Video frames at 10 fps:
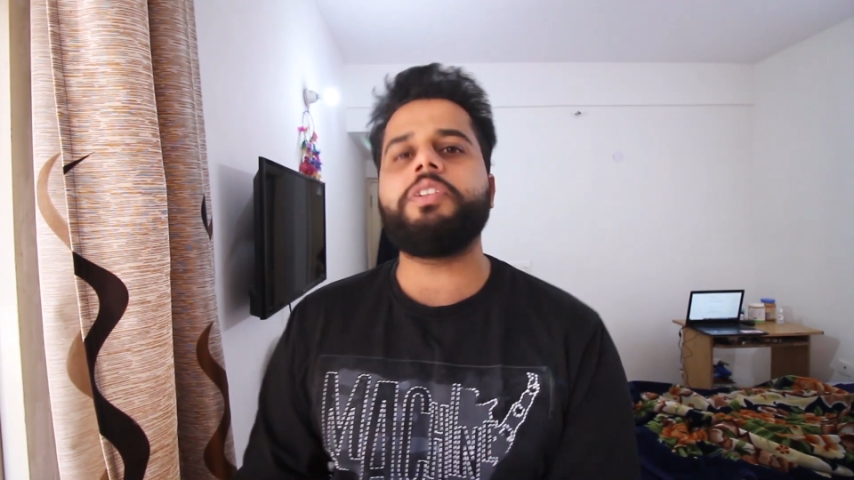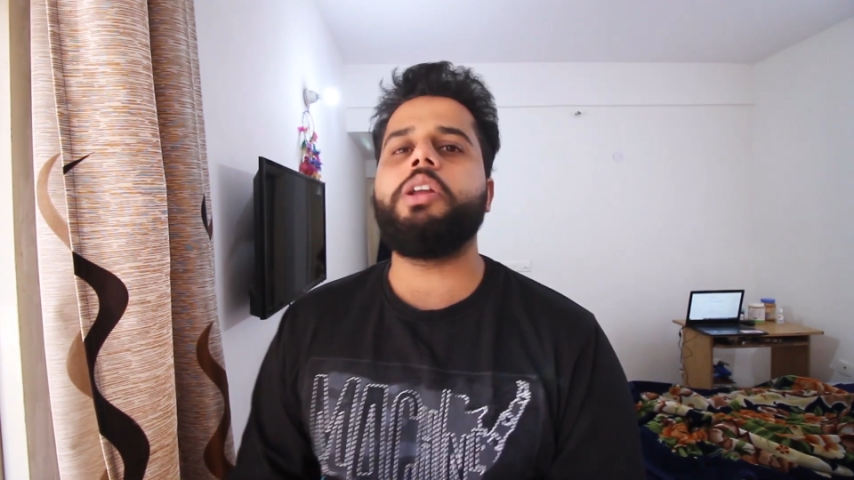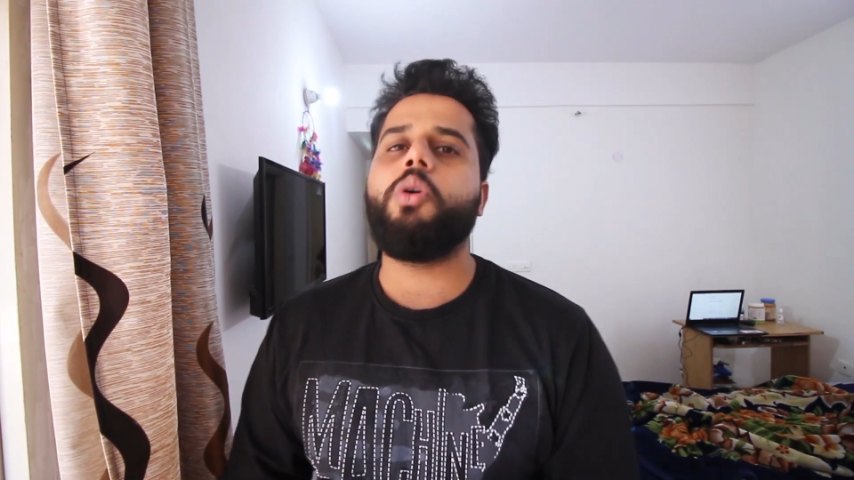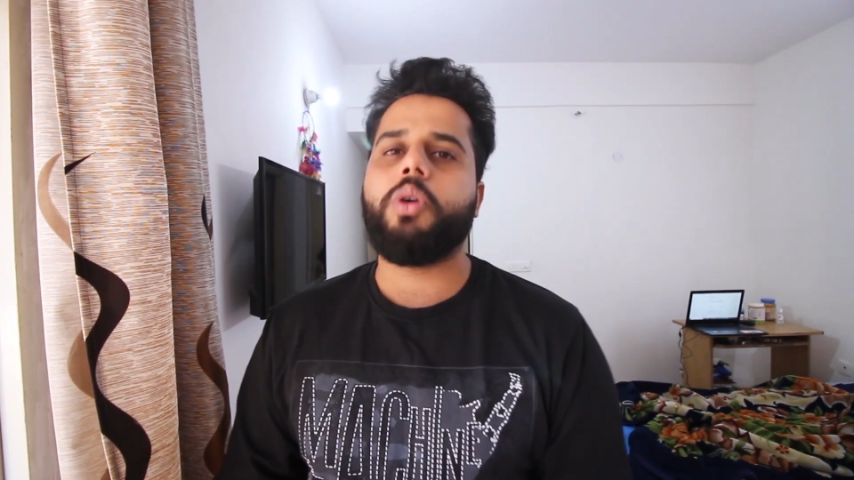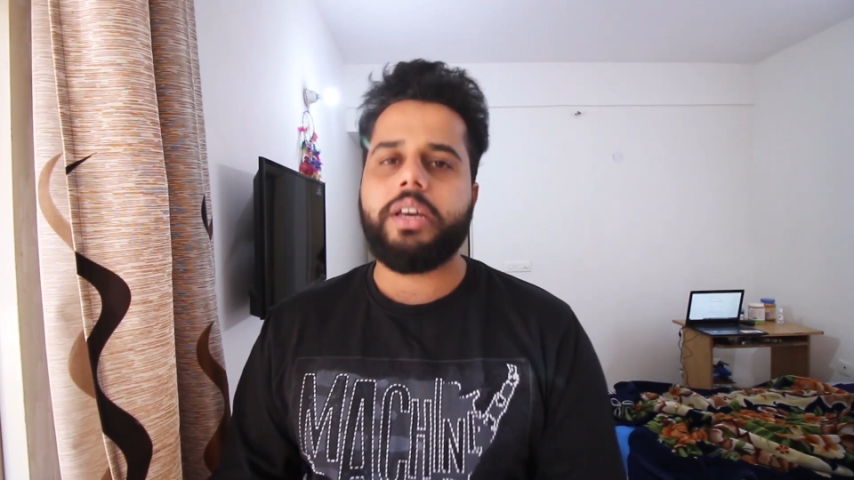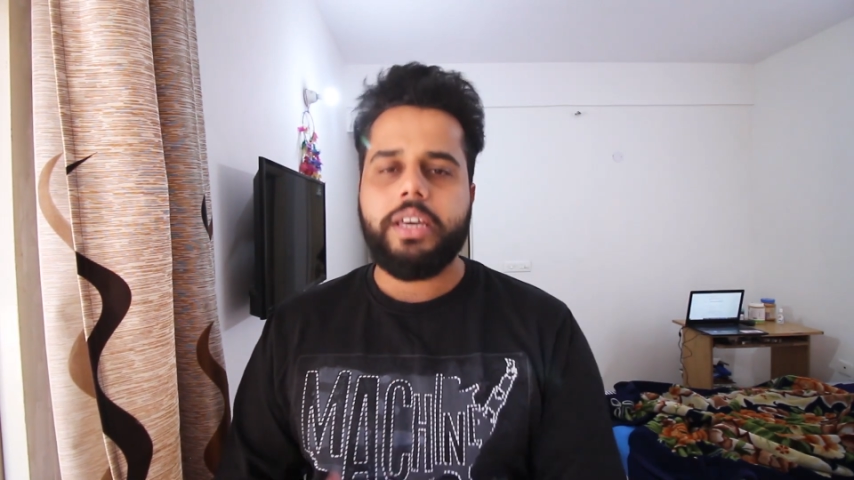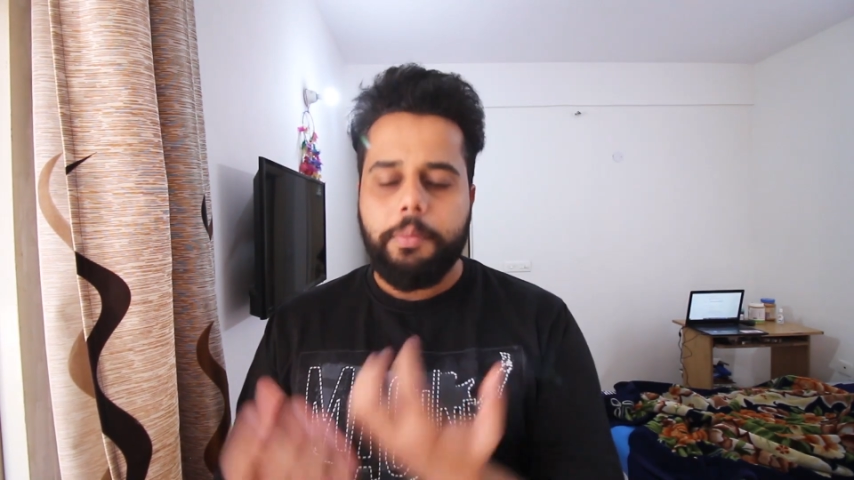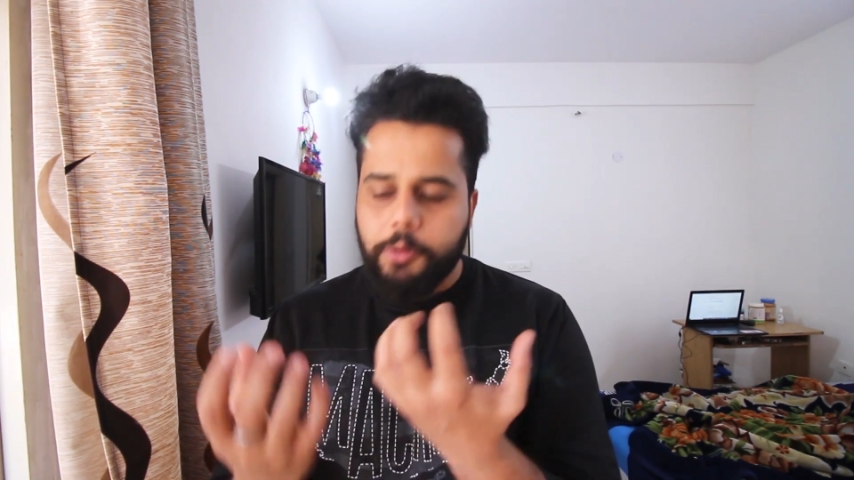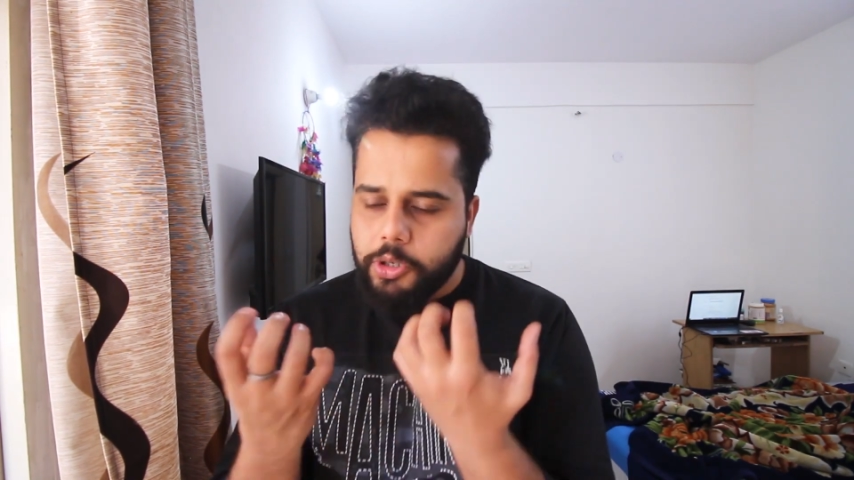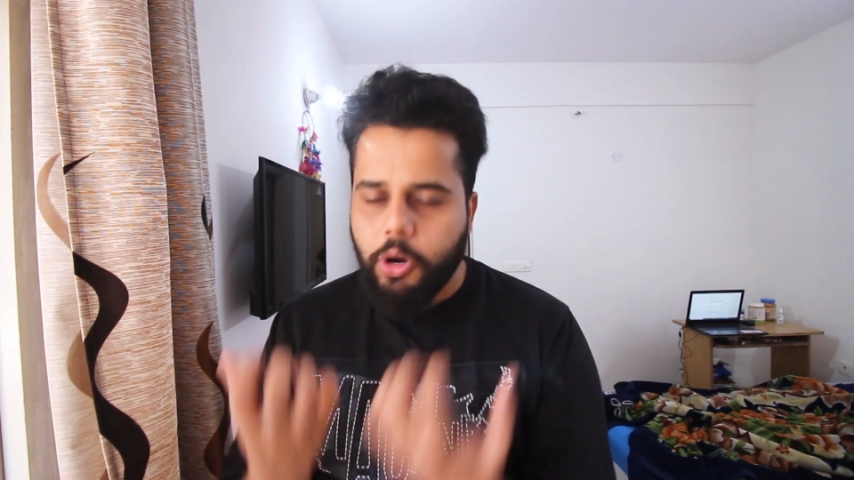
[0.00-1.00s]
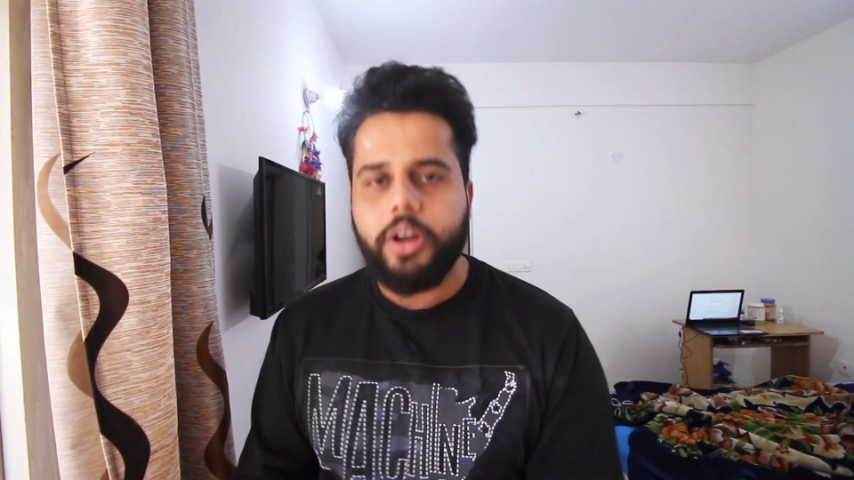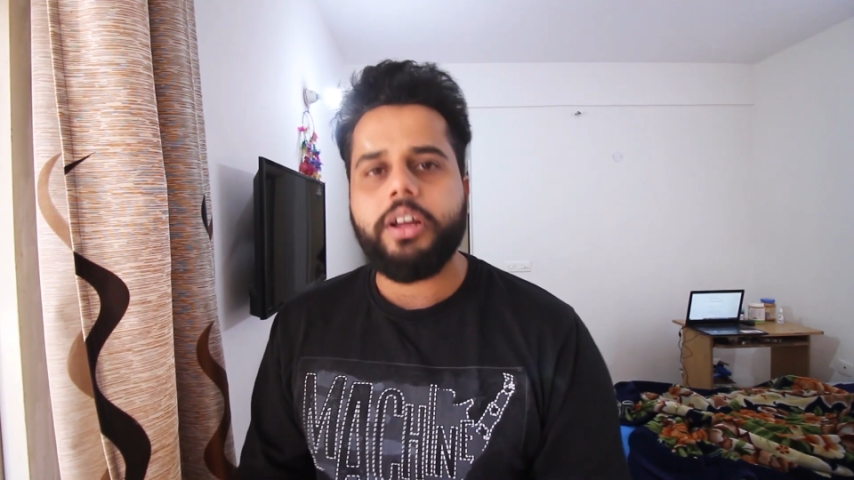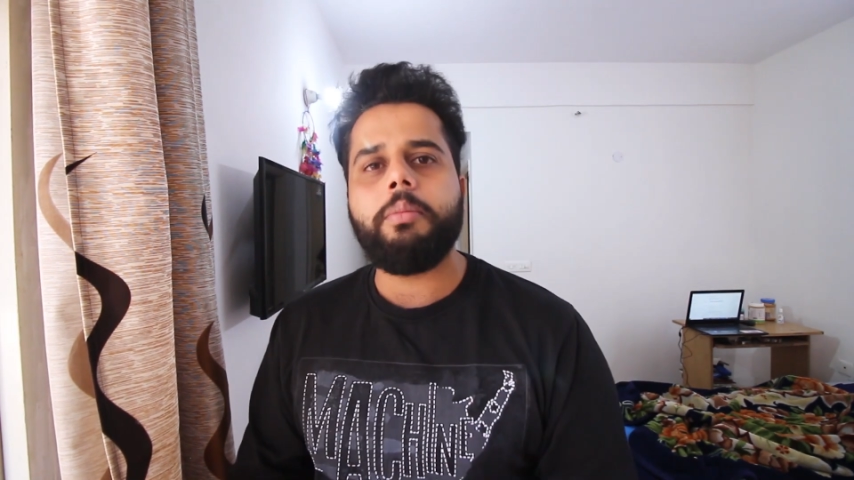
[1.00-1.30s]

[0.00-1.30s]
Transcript: फील होगा कि आपको टॉर्क